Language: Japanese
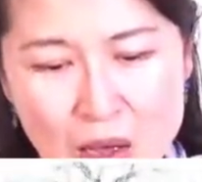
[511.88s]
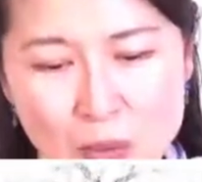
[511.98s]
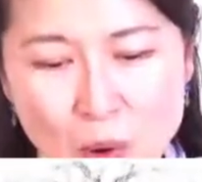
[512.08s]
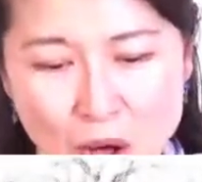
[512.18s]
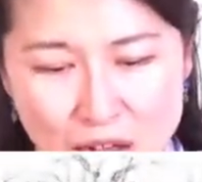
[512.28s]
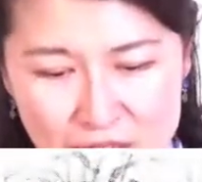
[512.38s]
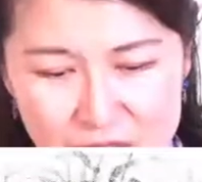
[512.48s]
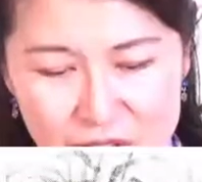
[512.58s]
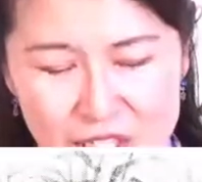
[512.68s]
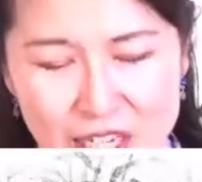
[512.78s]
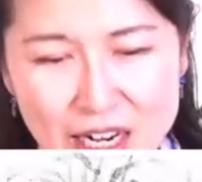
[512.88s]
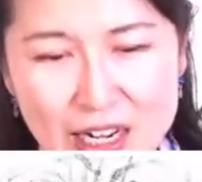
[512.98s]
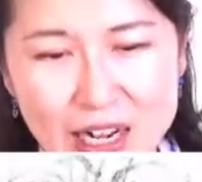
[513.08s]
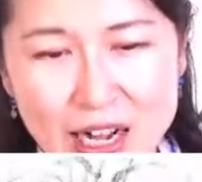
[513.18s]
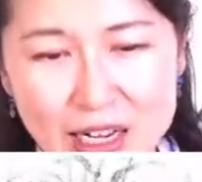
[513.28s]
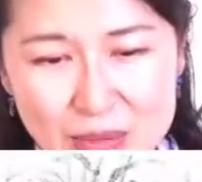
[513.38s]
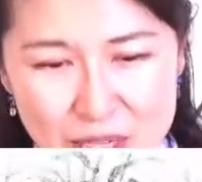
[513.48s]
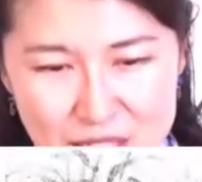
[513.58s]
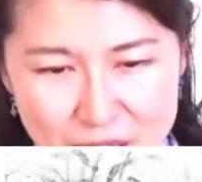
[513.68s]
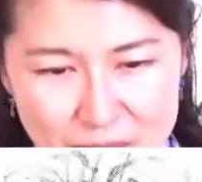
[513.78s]
もう走る力があり
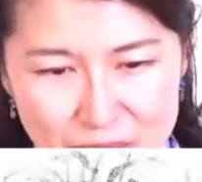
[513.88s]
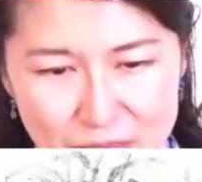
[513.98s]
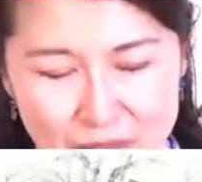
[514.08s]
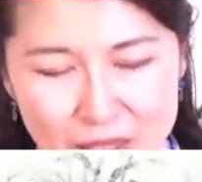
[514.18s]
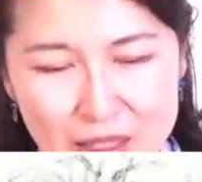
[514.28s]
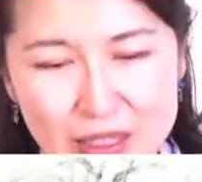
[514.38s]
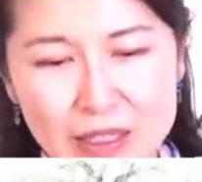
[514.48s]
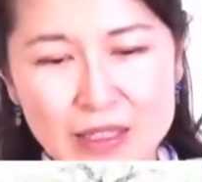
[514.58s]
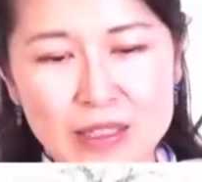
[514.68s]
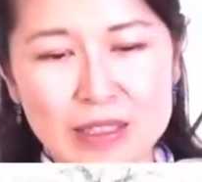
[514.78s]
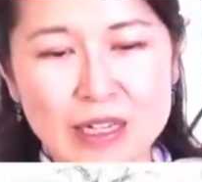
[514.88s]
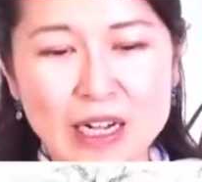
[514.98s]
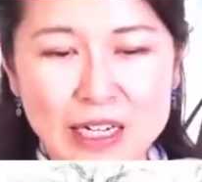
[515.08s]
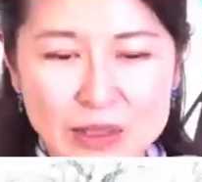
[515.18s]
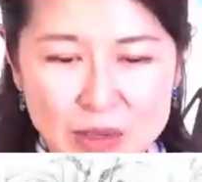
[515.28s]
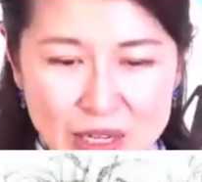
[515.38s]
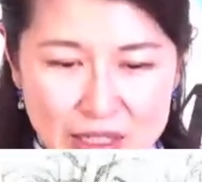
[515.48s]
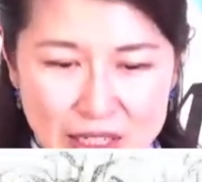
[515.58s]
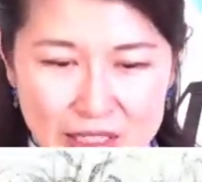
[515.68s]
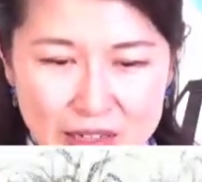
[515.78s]
ません。係の兵
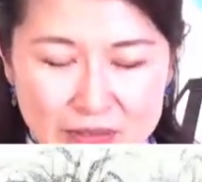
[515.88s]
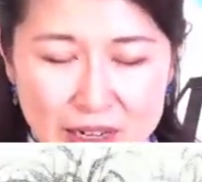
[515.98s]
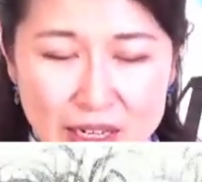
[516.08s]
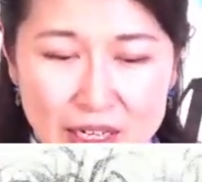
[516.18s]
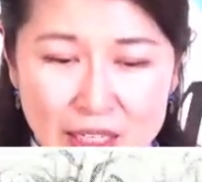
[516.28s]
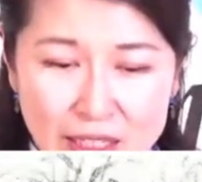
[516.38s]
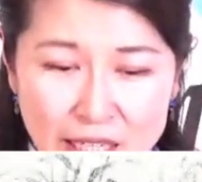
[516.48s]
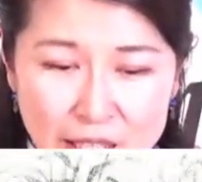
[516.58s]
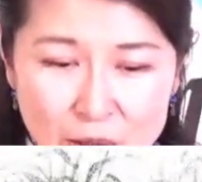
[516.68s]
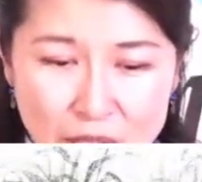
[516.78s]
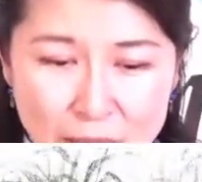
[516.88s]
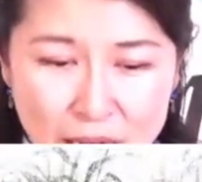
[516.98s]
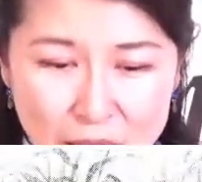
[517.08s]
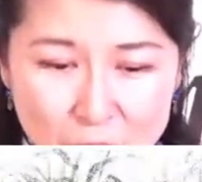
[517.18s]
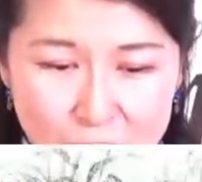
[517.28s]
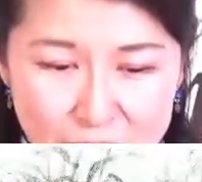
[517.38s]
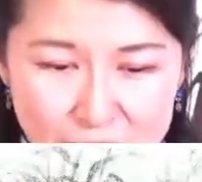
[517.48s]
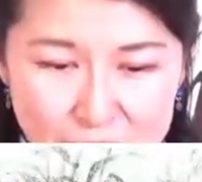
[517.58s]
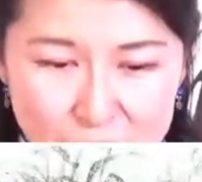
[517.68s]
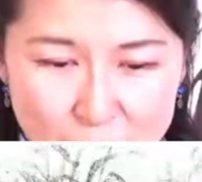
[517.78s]
隊さんは敵の弾が飛んで
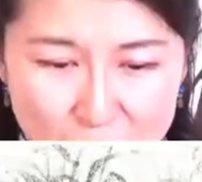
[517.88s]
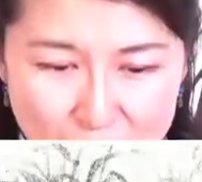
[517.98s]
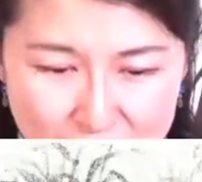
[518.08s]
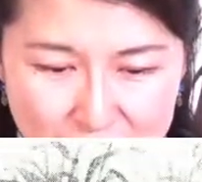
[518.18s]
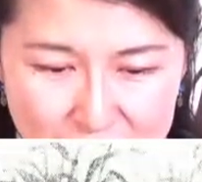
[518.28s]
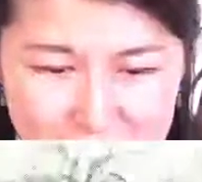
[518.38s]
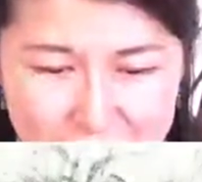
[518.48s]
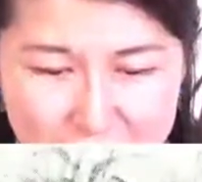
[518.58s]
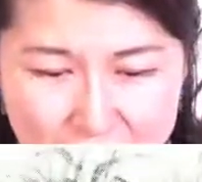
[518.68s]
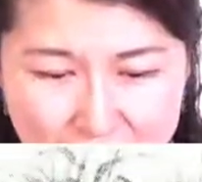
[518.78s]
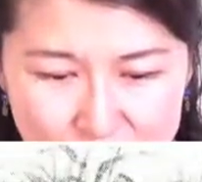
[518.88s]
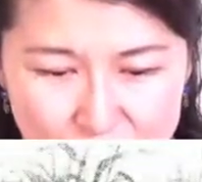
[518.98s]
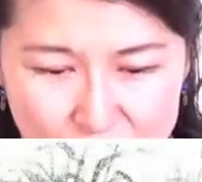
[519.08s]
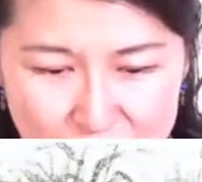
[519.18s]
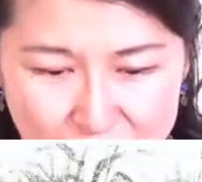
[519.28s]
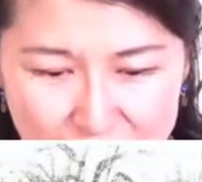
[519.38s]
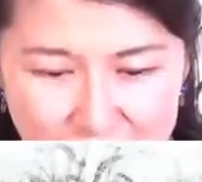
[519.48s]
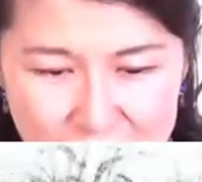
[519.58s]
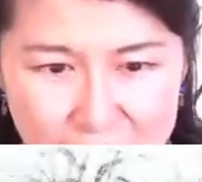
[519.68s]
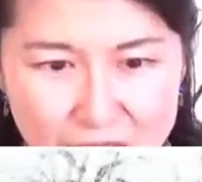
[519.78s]
くるのも構わず這うように駆け
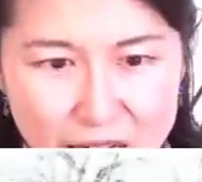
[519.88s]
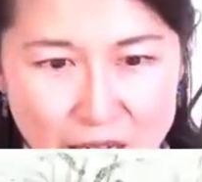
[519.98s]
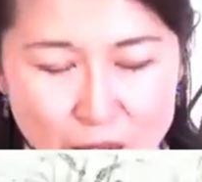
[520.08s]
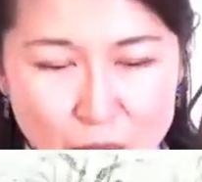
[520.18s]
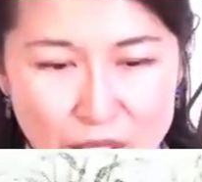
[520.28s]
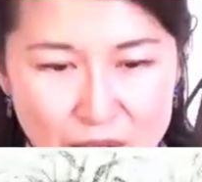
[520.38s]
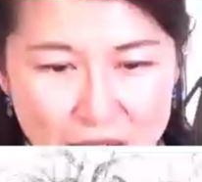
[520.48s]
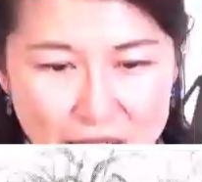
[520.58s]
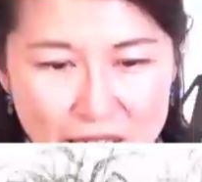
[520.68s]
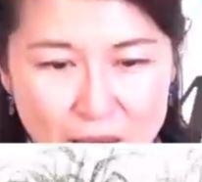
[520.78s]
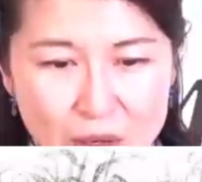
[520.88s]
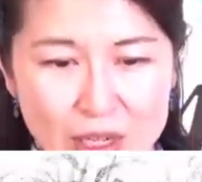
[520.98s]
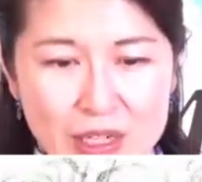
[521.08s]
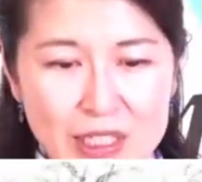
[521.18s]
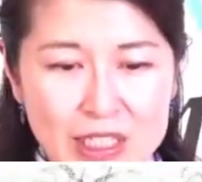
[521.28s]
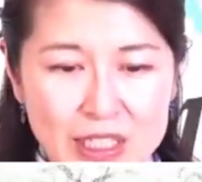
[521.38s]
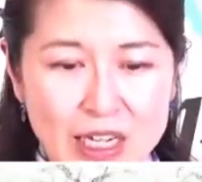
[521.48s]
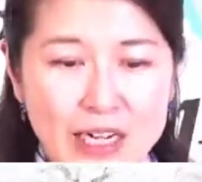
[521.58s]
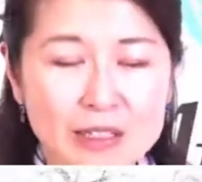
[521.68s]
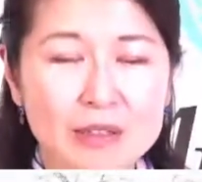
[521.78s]
出してトネの体をしっ
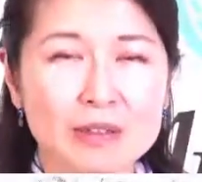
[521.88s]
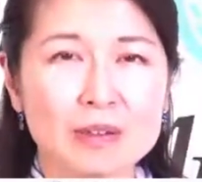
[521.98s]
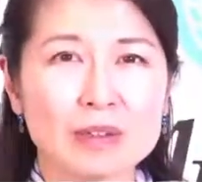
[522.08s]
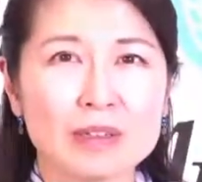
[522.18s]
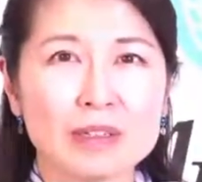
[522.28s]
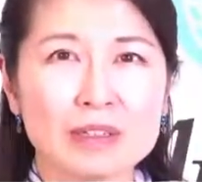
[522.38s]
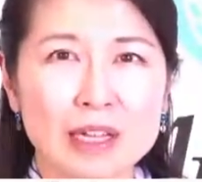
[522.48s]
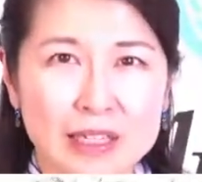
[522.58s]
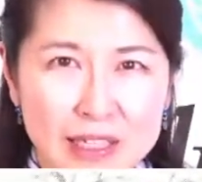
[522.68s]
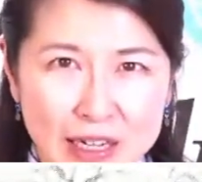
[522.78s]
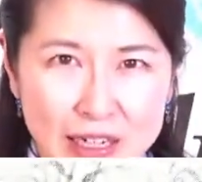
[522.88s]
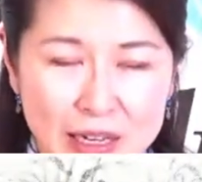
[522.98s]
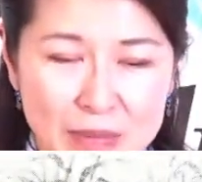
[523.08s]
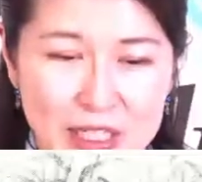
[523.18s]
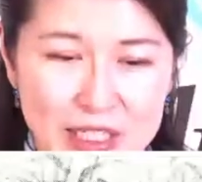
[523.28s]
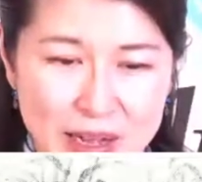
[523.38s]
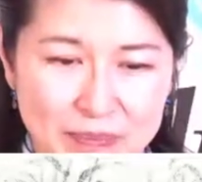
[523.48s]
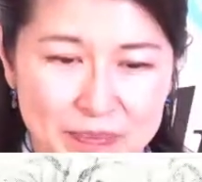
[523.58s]
かりと抱きかかえました。